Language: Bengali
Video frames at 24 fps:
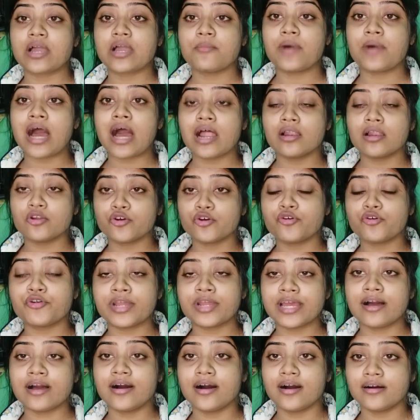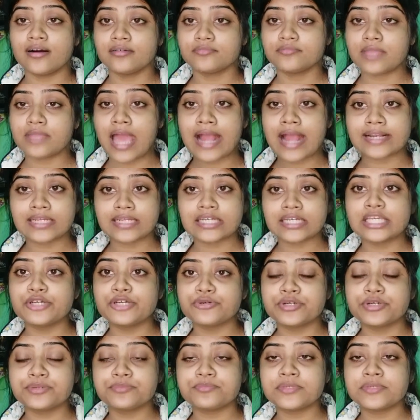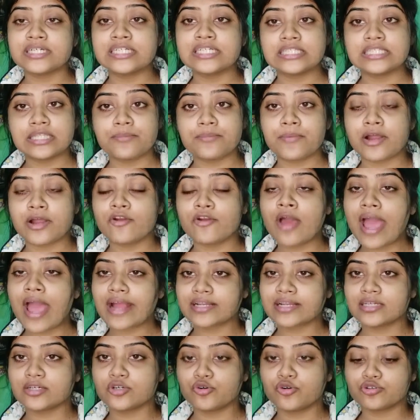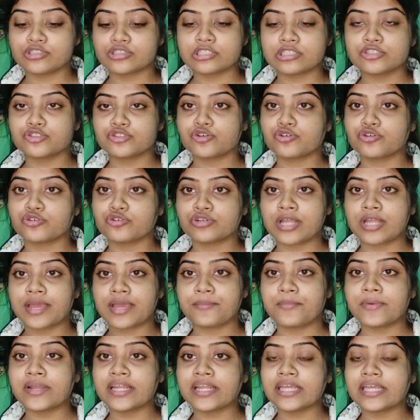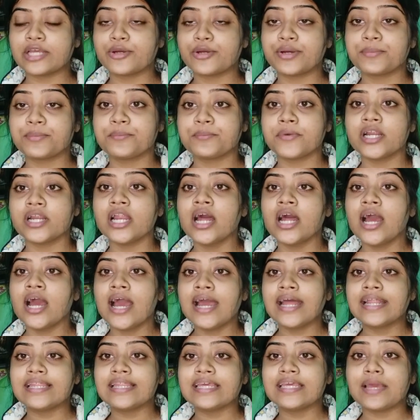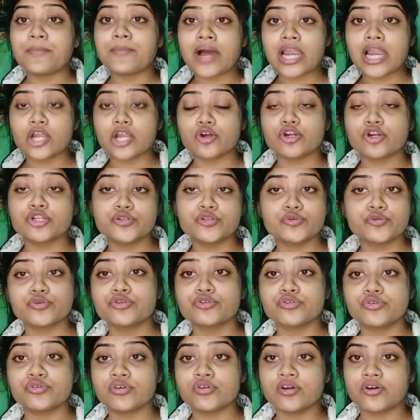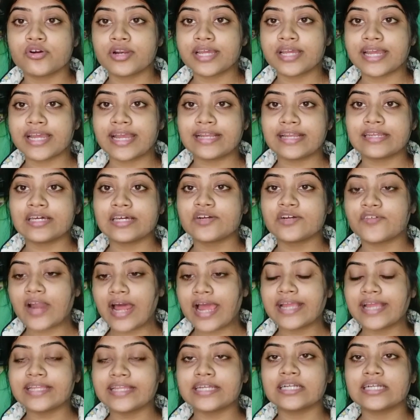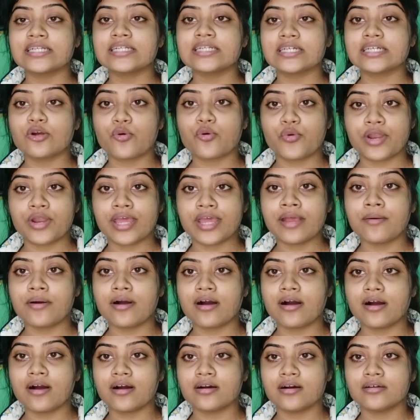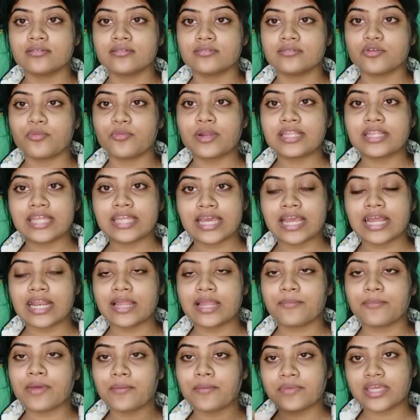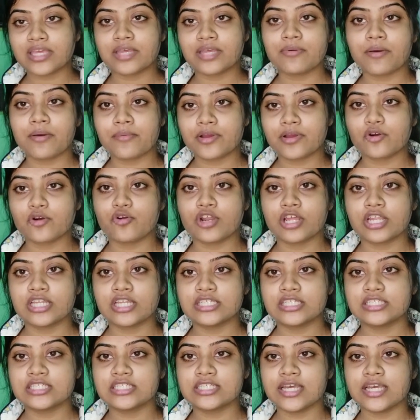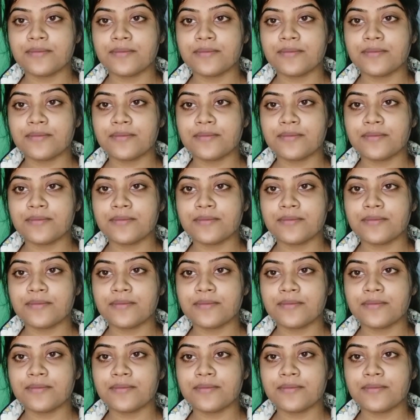ভালো করে একটা কিউকাম্বার নিতে পারো একটা গোটা ছোট টাইপের কিউকাম্বার নিয়ে ভালো করে টুকরো টুকরো করে কেটে গ্রাইন্ডার করে তোমরা দেখে নেবে আমি কিভাবে করে নিচ্ছি